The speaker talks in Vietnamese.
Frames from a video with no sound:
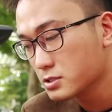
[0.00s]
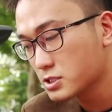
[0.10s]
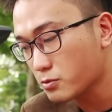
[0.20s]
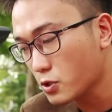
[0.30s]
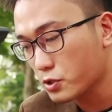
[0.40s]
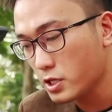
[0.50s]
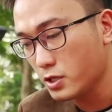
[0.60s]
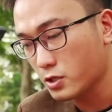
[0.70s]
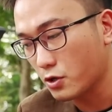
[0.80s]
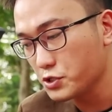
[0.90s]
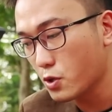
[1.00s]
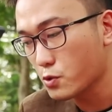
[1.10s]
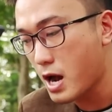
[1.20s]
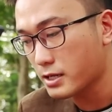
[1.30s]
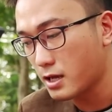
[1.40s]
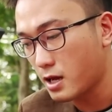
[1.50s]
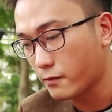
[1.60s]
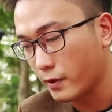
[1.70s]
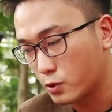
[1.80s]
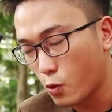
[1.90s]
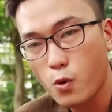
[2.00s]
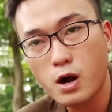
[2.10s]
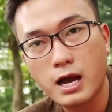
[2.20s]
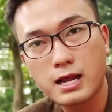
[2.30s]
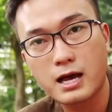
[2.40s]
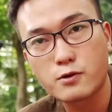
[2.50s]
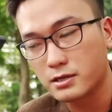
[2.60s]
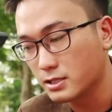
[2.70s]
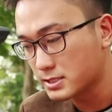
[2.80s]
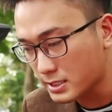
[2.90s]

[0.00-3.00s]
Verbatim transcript: Trong nội thị thì có nhiều đoạn phải cua hay là đoạn đường